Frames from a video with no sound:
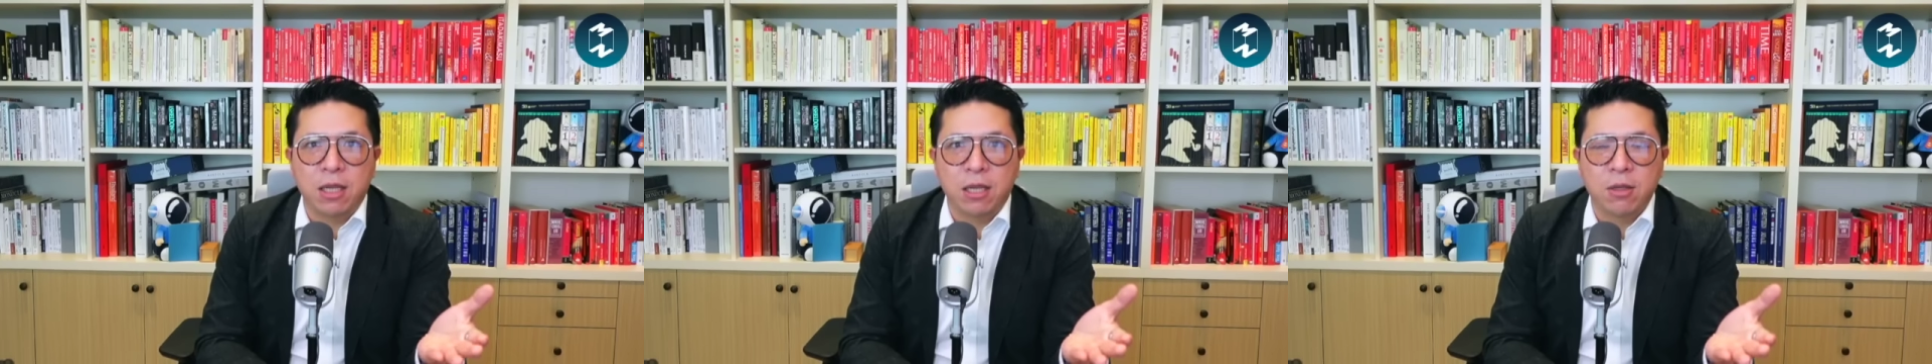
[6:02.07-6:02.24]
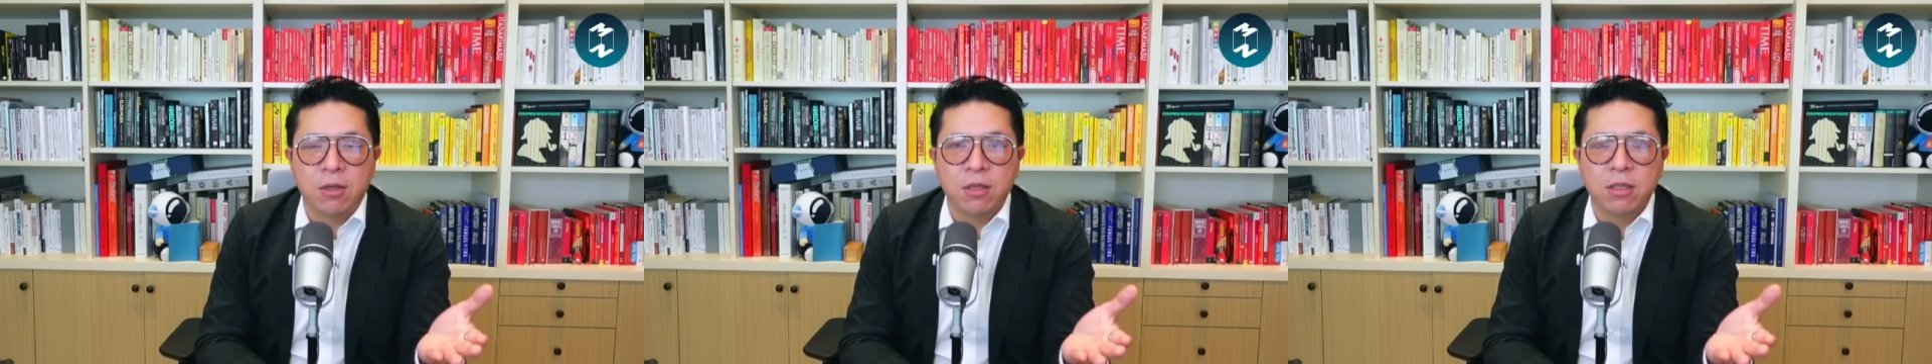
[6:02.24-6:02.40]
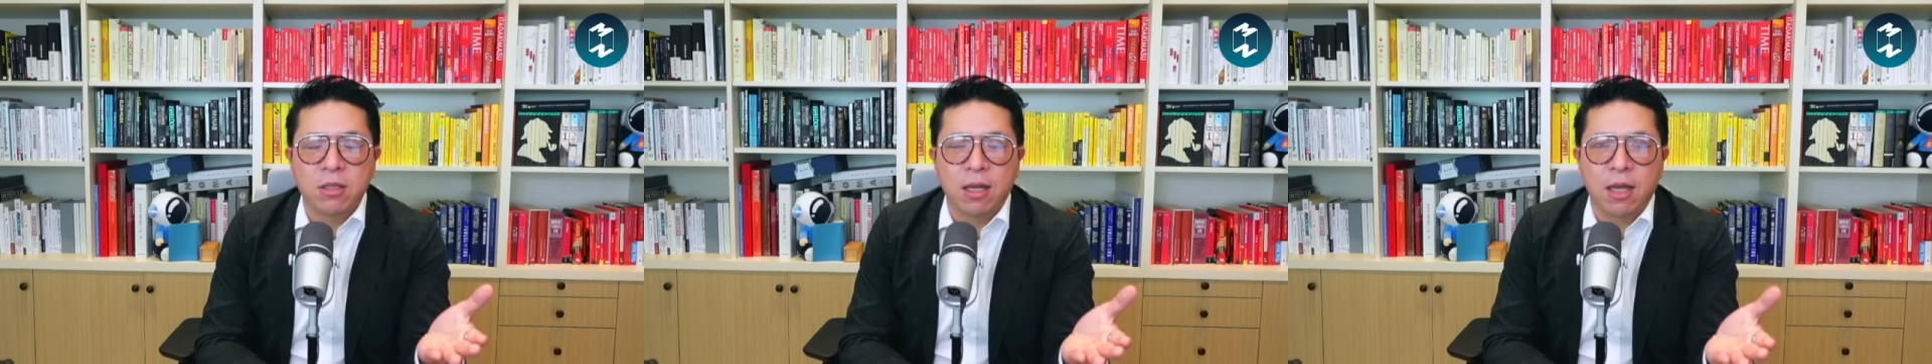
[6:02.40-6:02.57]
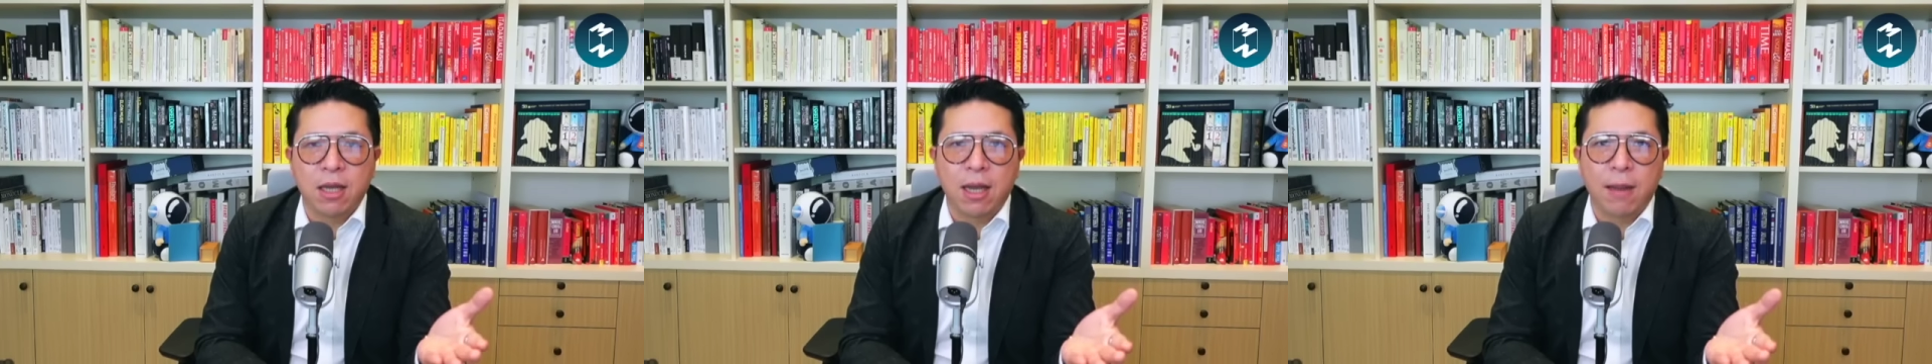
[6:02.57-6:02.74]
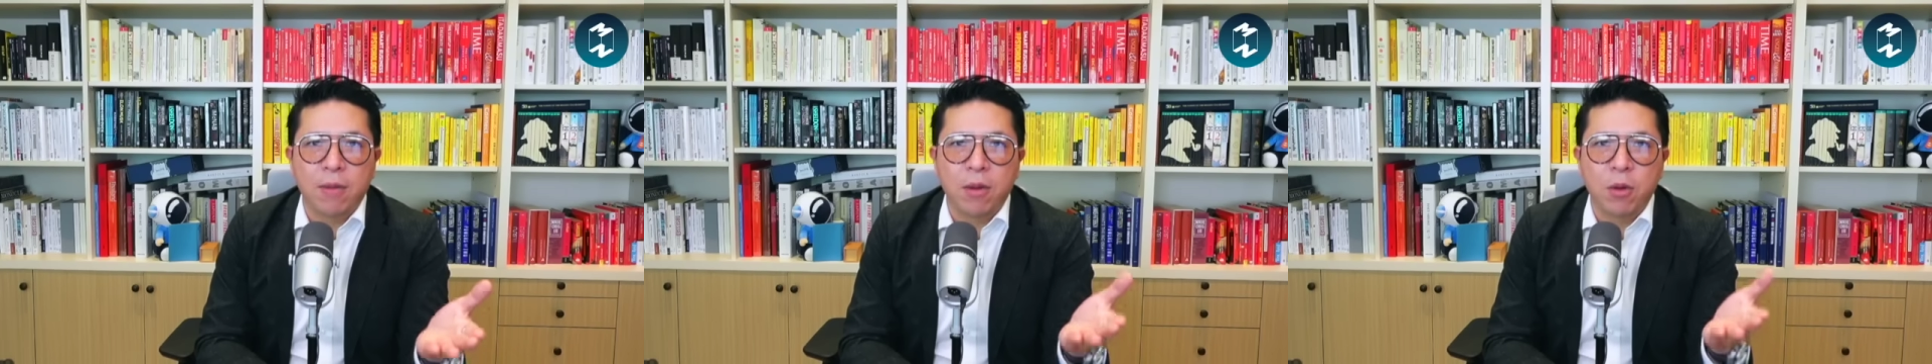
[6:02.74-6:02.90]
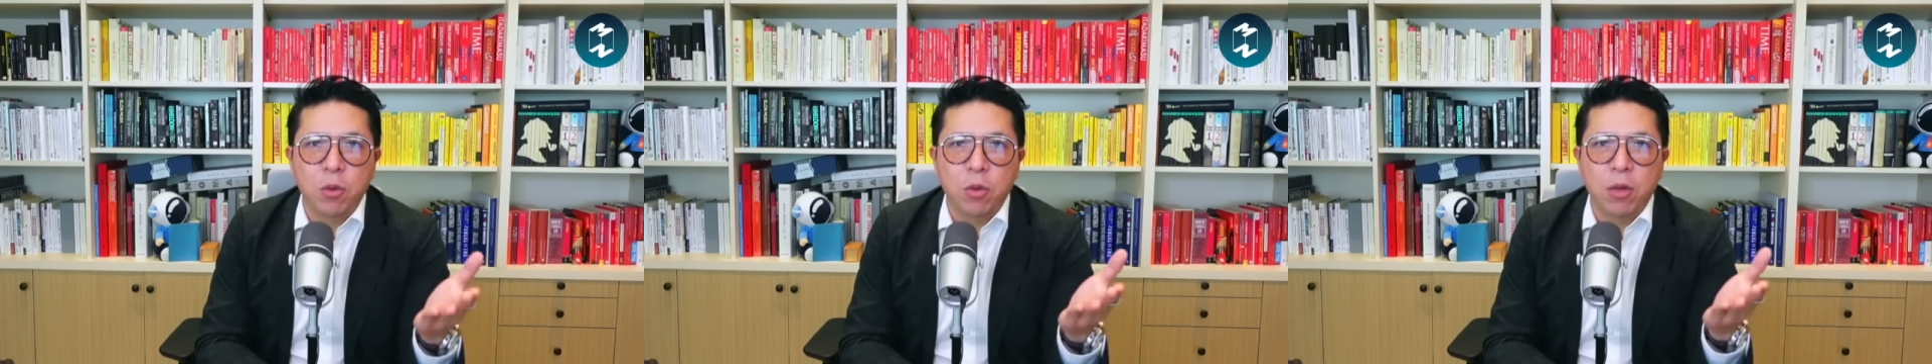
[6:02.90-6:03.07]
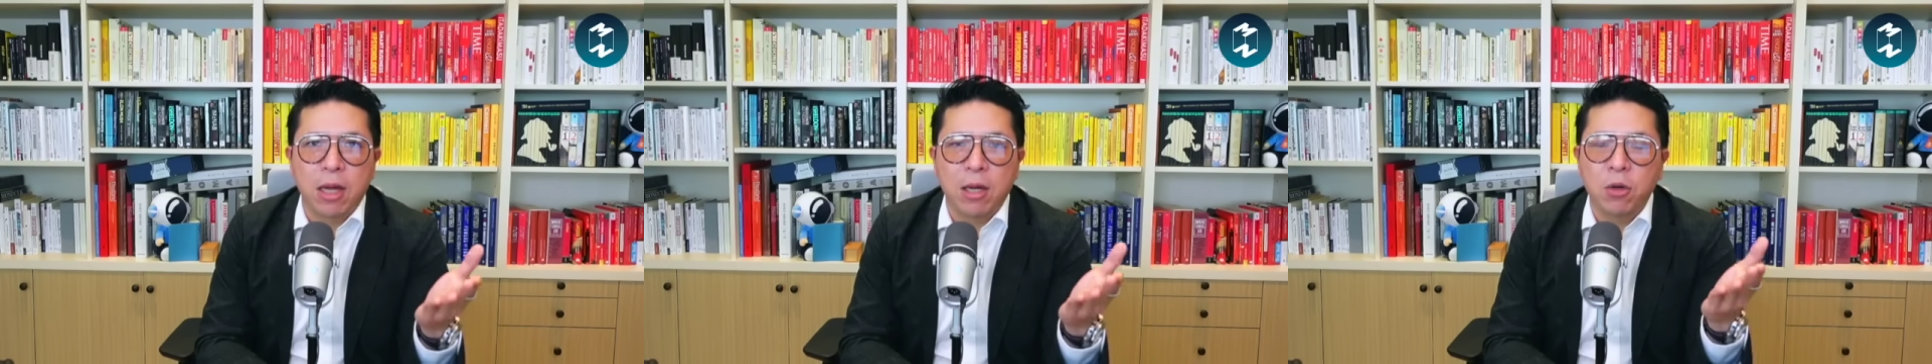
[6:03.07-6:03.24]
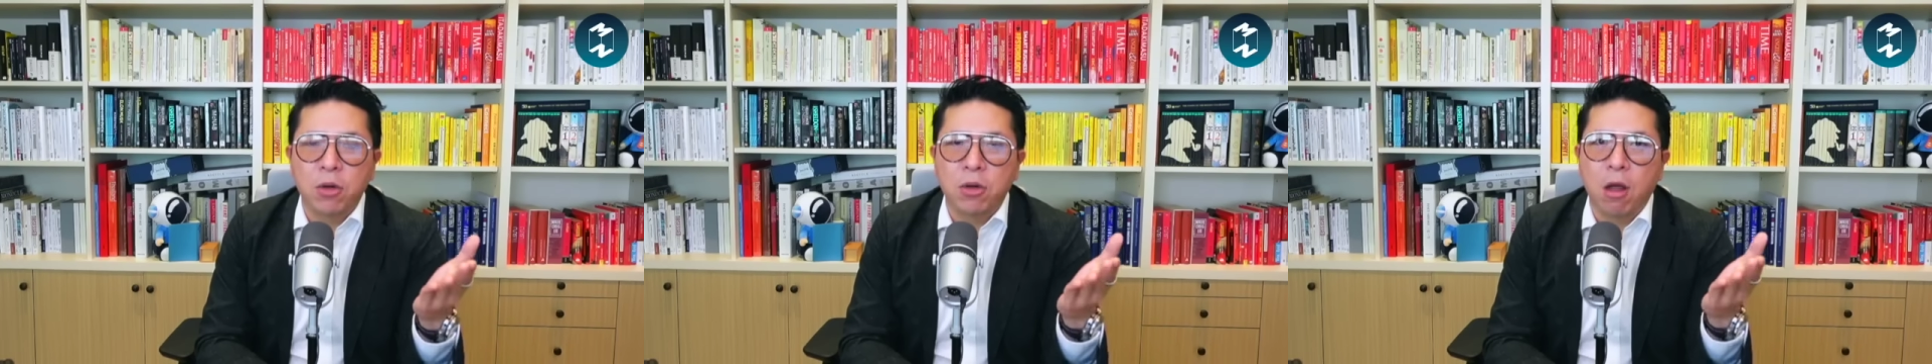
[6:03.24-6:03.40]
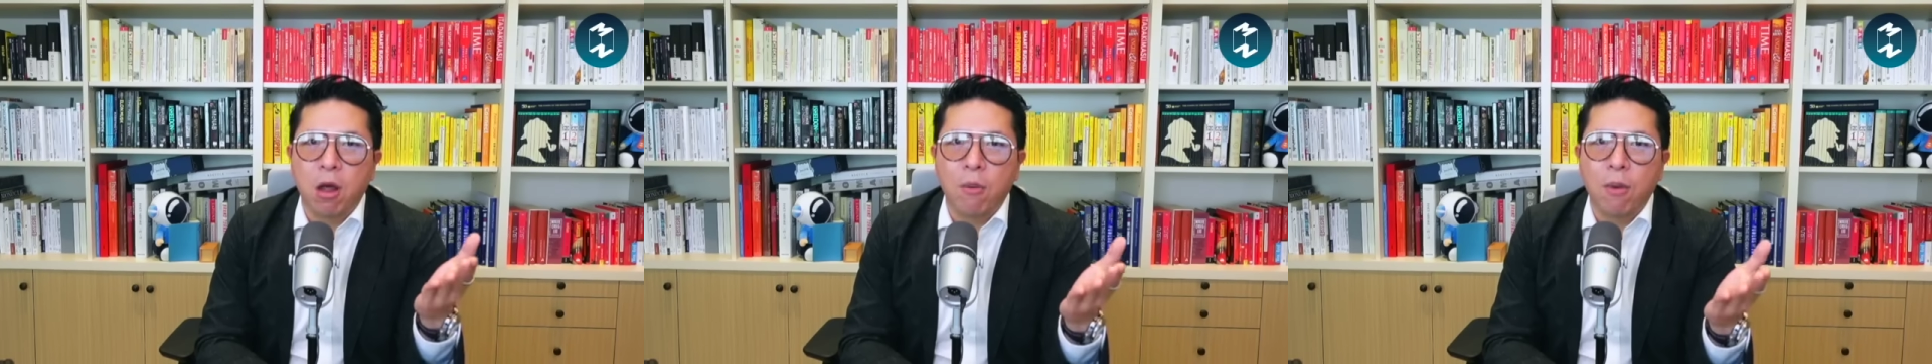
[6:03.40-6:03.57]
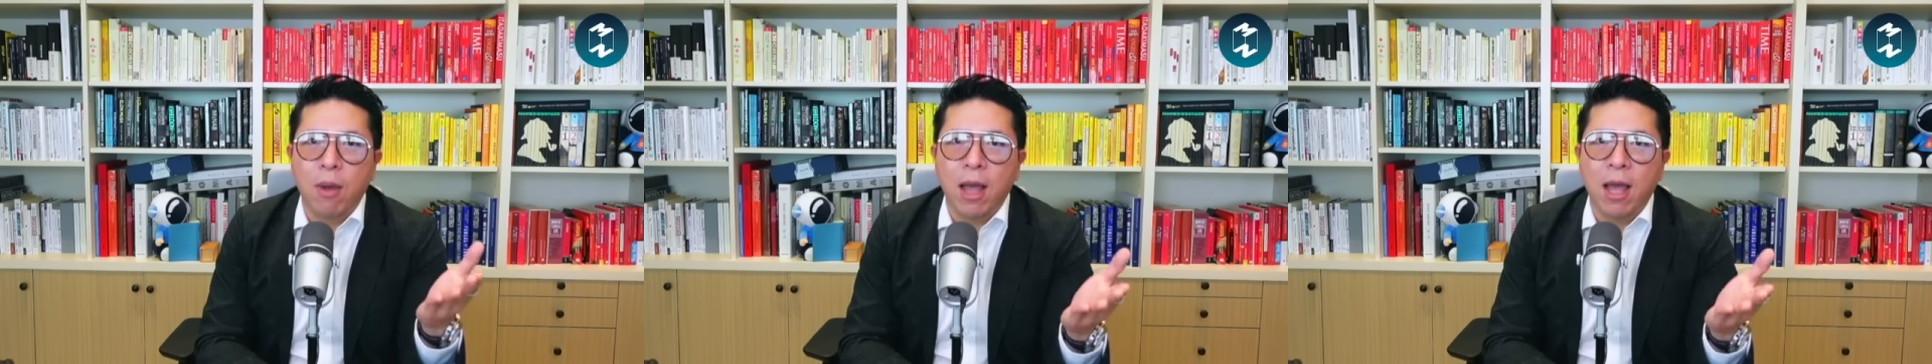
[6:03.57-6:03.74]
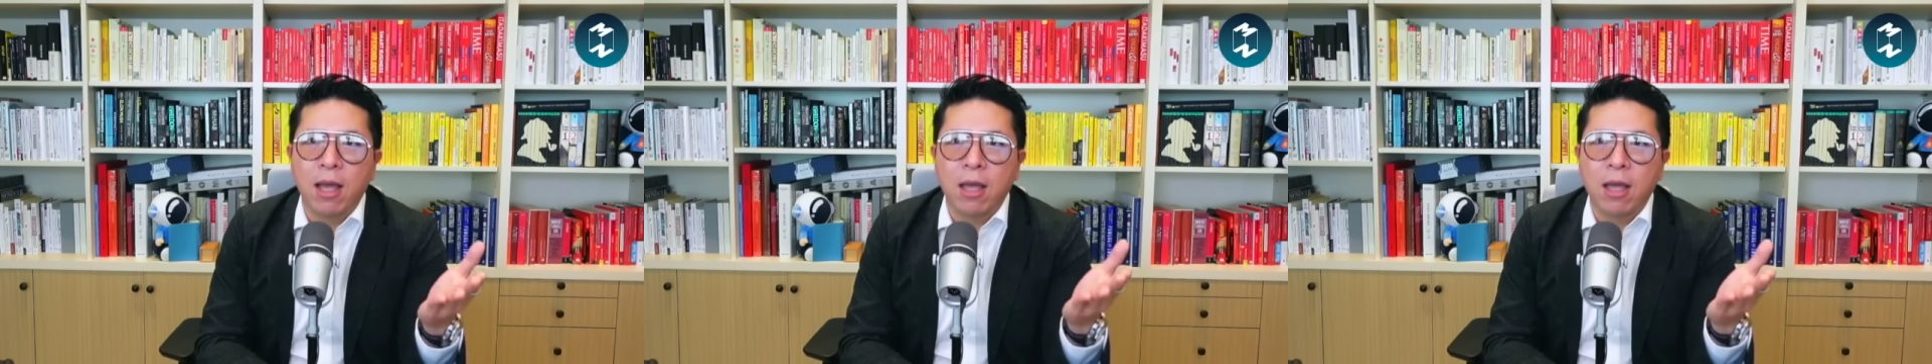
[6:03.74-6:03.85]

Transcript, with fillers: งๆนะครับถ้าคุณต้องการทดลองว่า